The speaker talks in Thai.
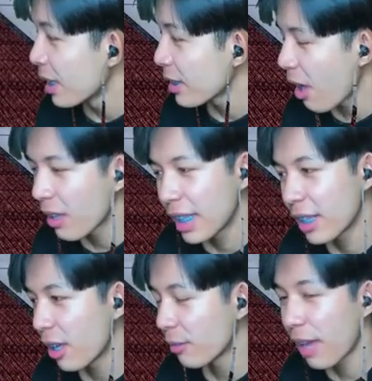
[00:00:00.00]
ต้องแน่
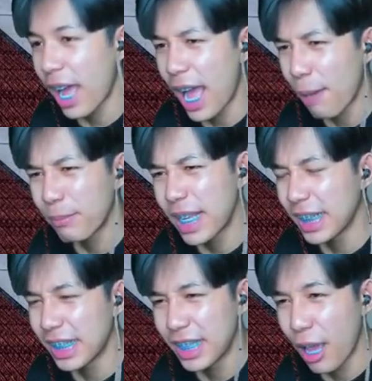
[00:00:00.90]
นอนว่าอัปเดต
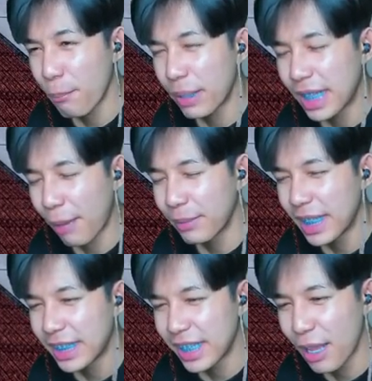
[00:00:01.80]
นี้เนี่ยเป็นอัปเด
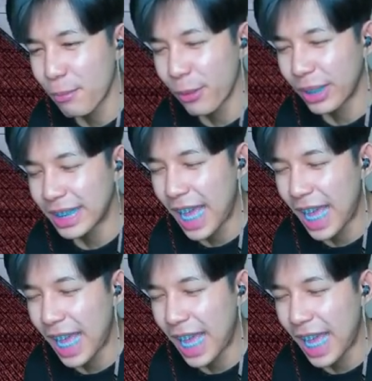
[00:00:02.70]
ตที่ผลยาง